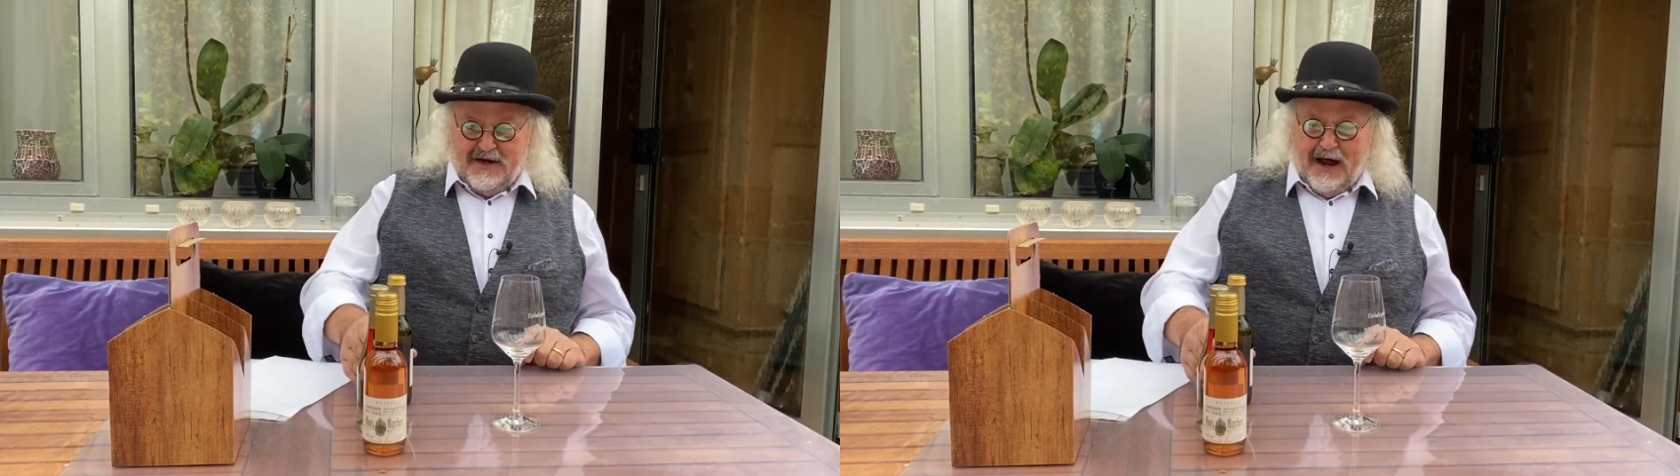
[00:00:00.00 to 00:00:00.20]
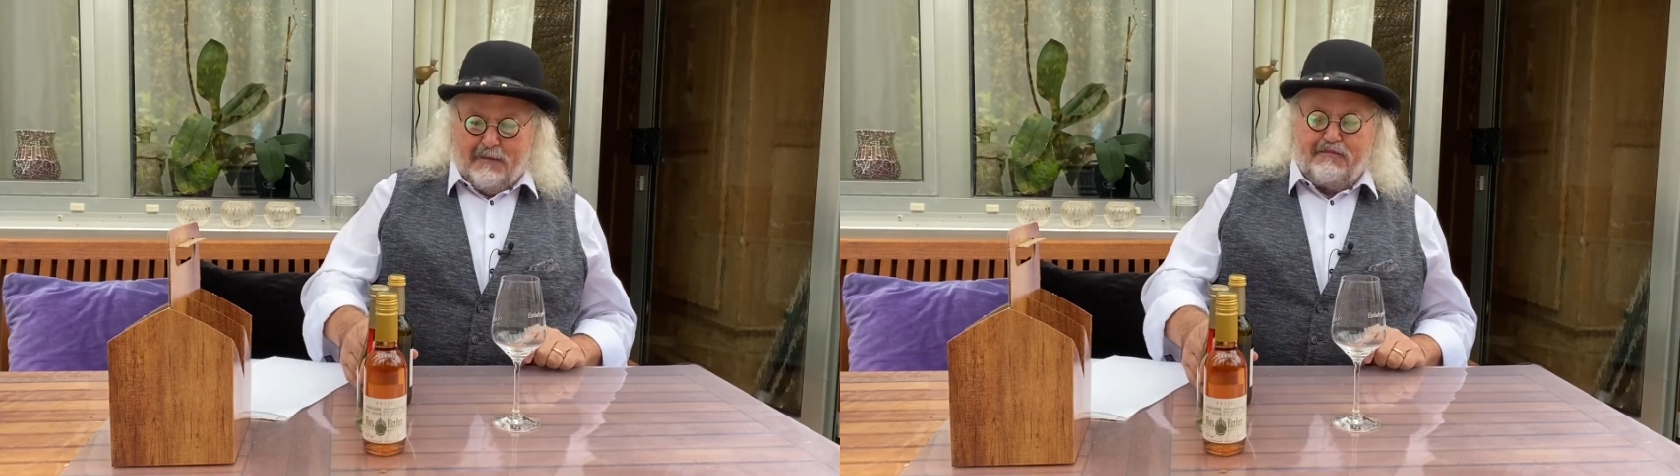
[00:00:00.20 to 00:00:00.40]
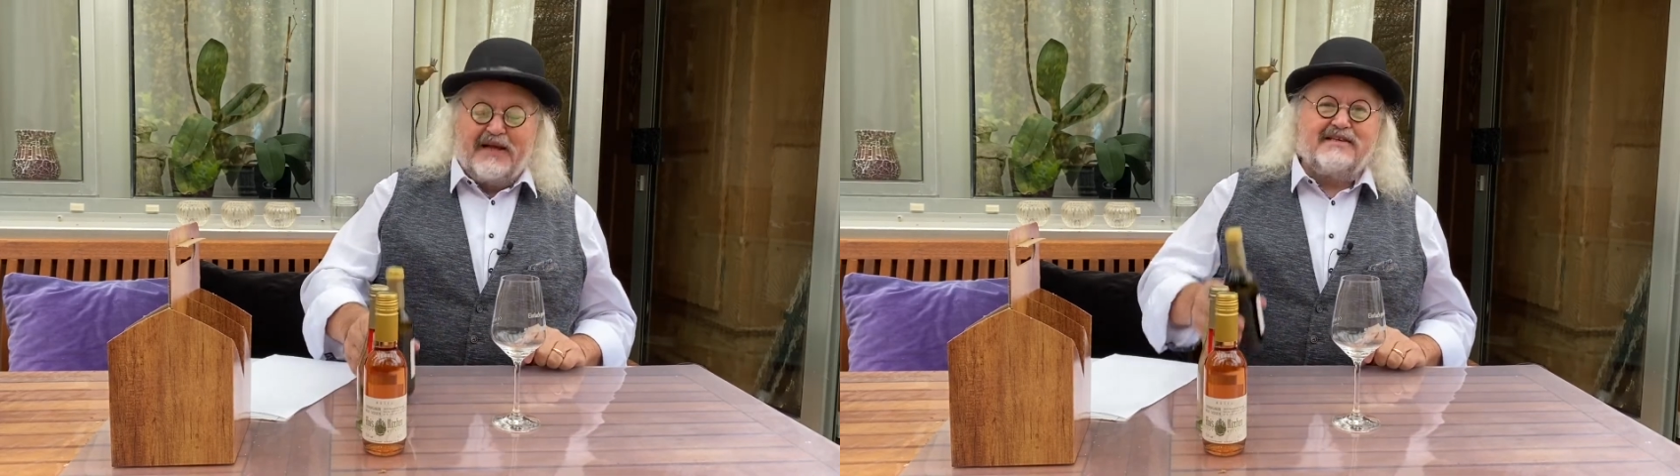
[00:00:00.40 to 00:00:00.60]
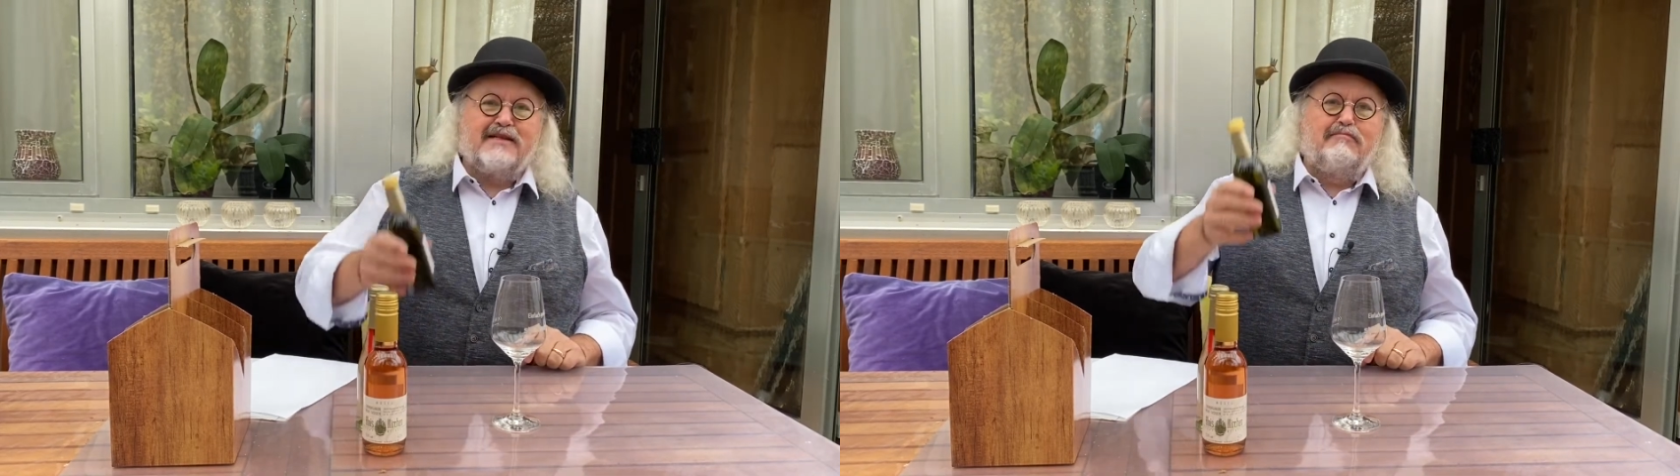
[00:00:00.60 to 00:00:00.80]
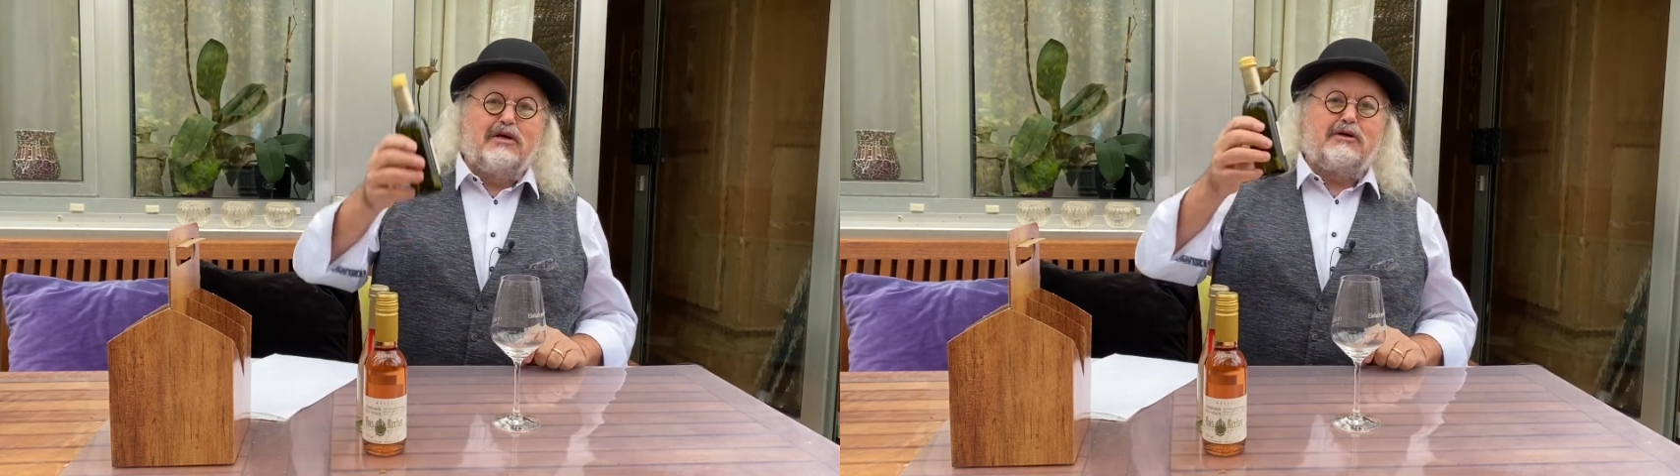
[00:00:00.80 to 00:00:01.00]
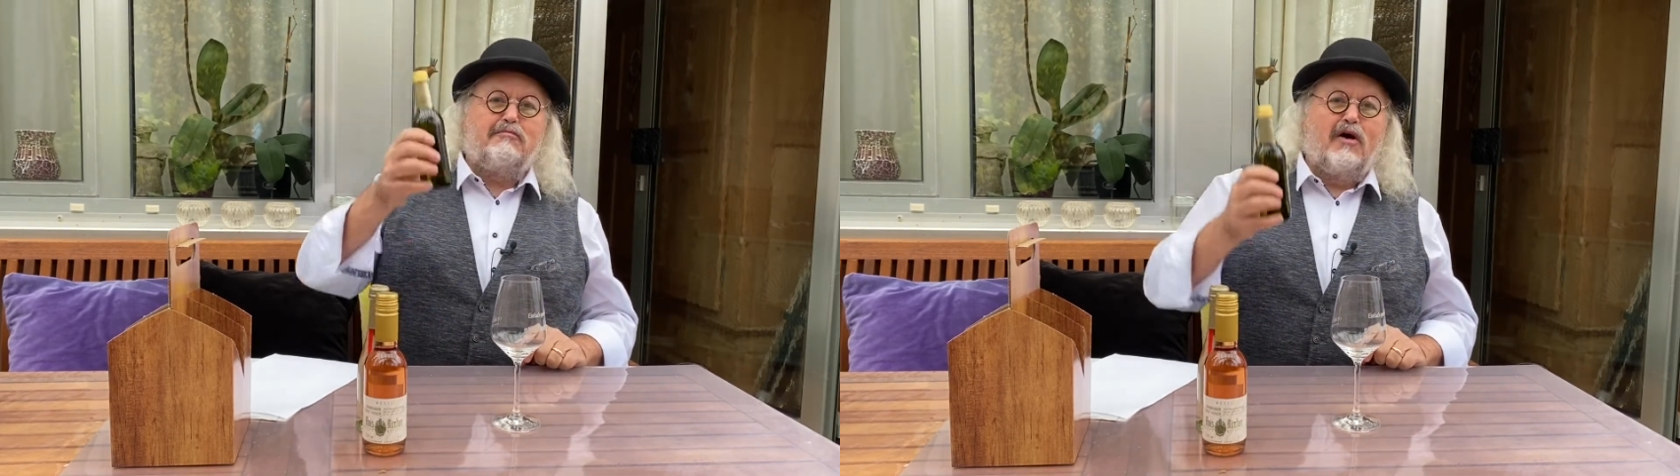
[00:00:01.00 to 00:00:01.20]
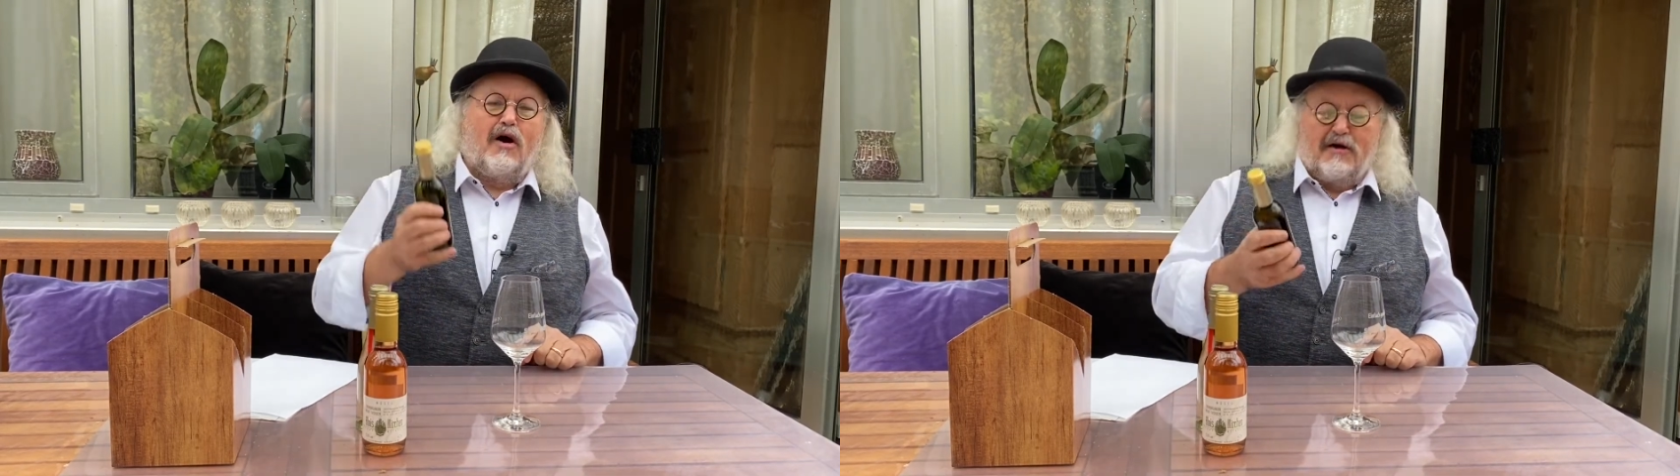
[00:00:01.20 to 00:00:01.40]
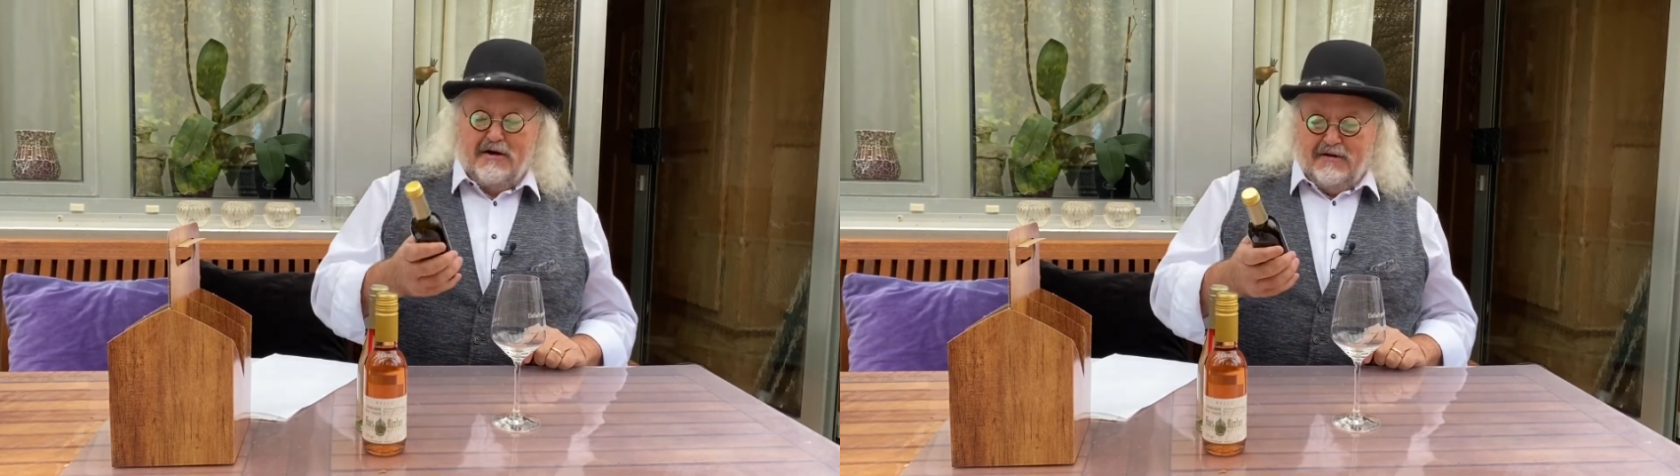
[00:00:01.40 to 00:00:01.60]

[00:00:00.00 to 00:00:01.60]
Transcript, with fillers: Am besten mischt man ja